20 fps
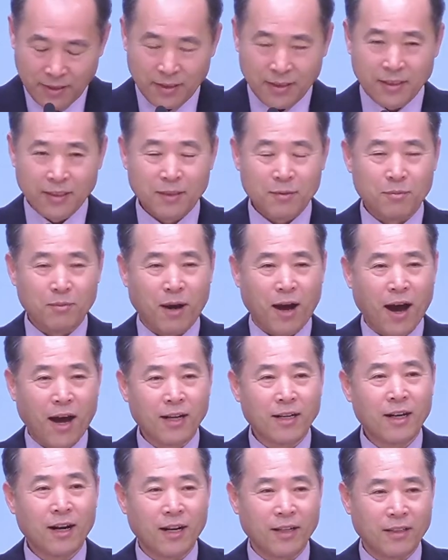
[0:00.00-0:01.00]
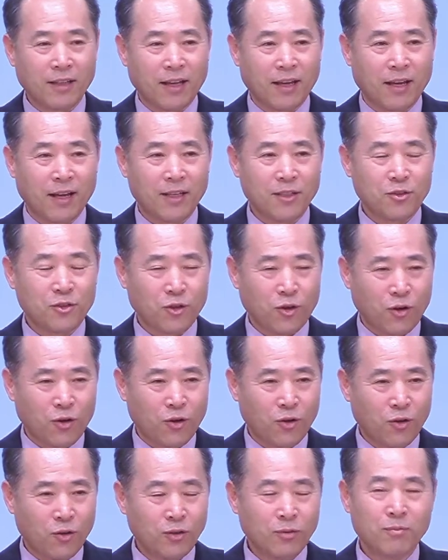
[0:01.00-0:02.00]
말을 할 때
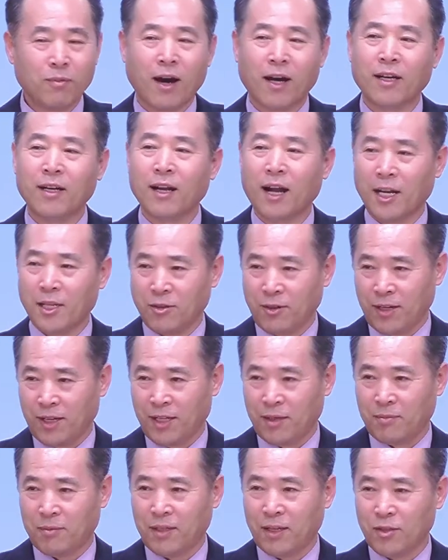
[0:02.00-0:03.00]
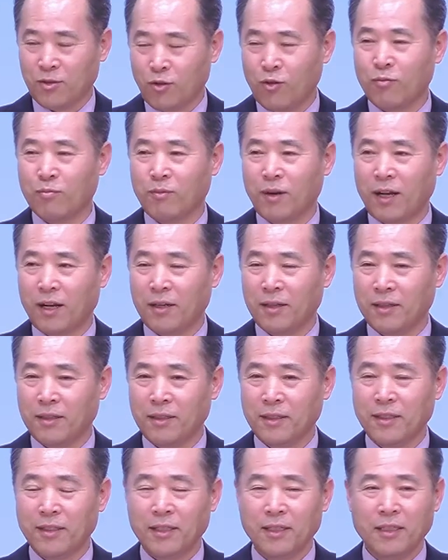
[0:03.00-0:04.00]
좋은 말을 하려고 해야 됩니다. 좋은 말.
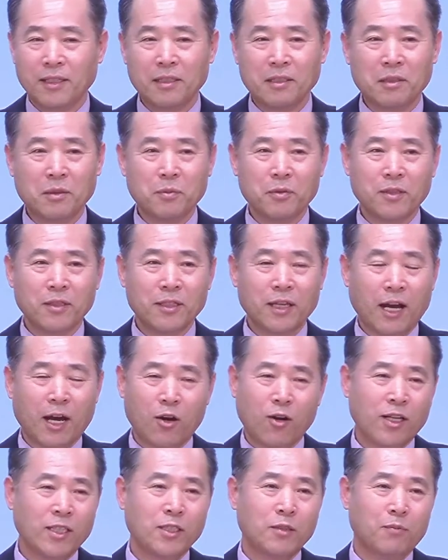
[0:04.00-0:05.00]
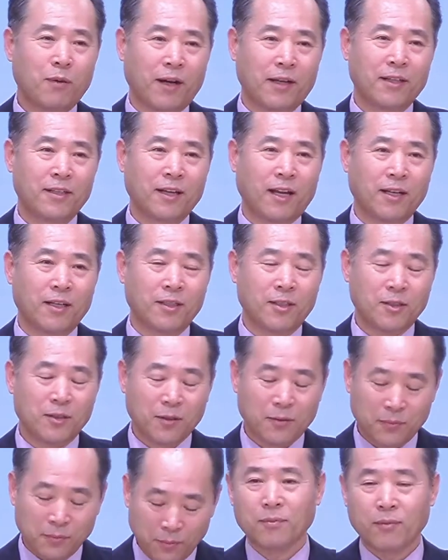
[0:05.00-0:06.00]
이 습성이 하루아침에 바뀌는 게 아니거든요.
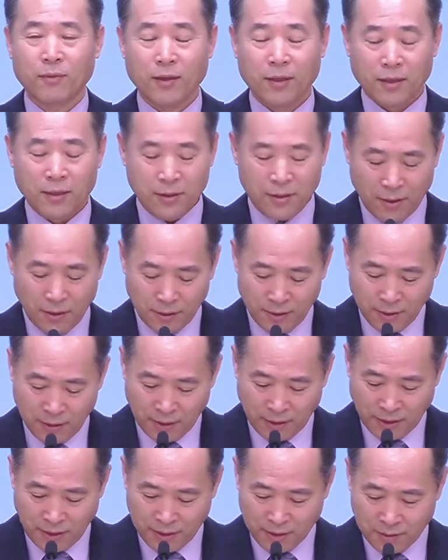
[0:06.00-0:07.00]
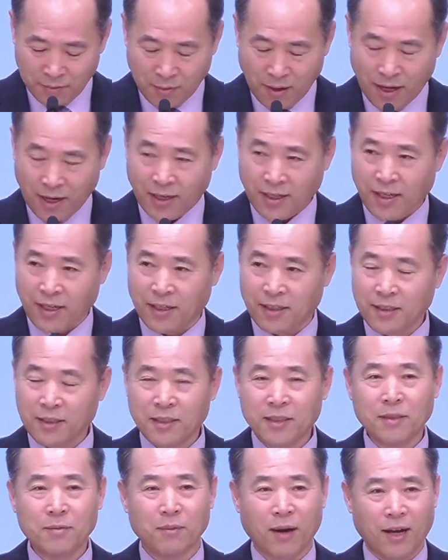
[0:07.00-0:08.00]
성령께서 말하게 하는
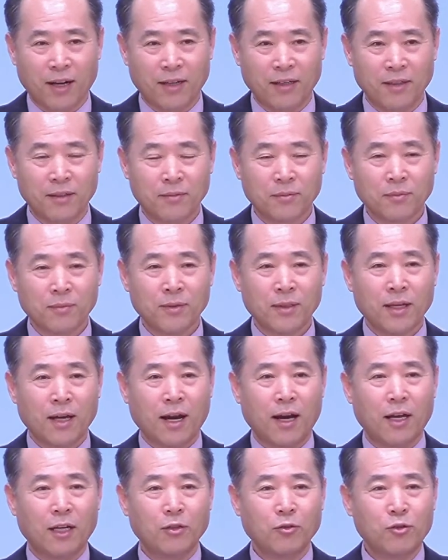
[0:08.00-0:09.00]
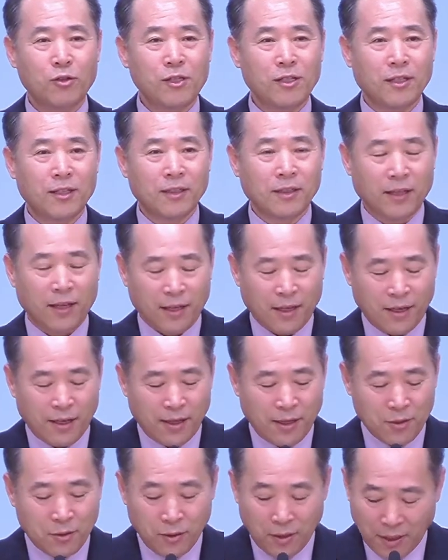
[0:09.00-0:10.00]
그 말을 하는 훈련을
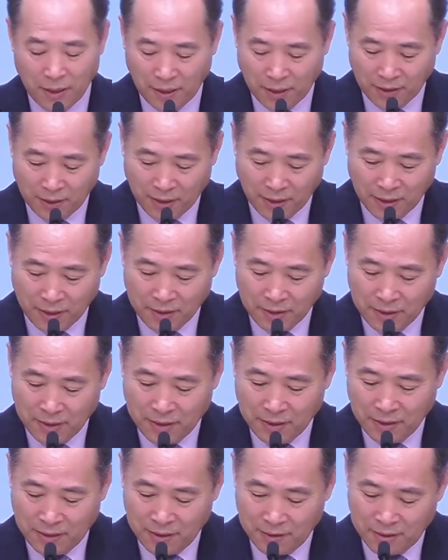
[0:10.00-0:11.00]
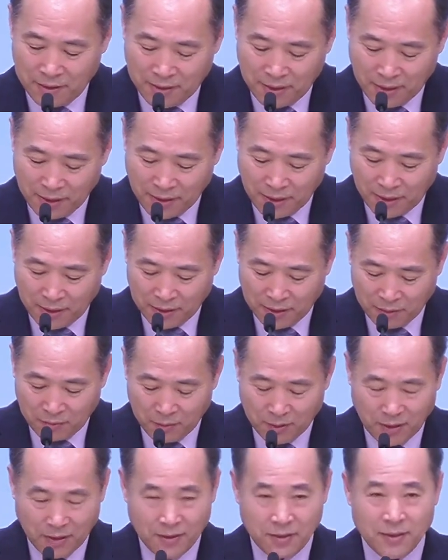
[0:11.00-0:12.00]
계속 해야 되겠다. 그런 생각이
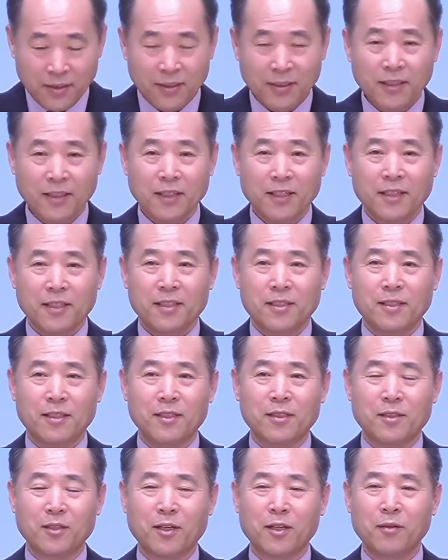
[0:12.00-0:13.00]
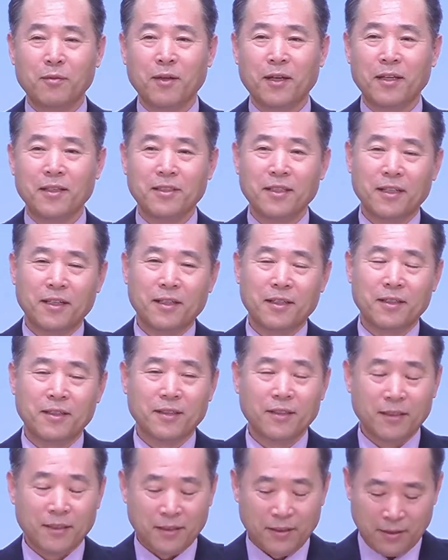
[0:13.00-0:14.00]
듭니다. 저는 처음에 이제,
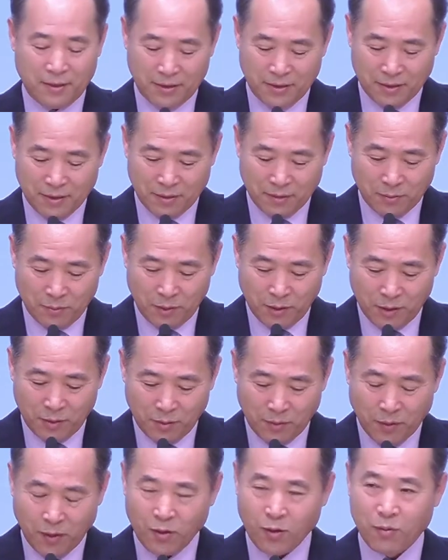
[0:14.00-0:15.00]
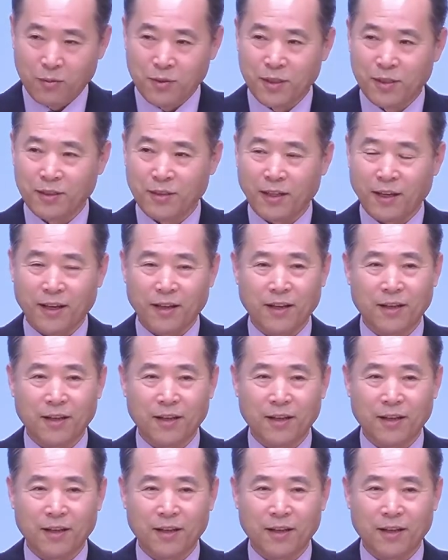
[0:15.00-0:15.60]
어, 믿음이 별로 없을 때,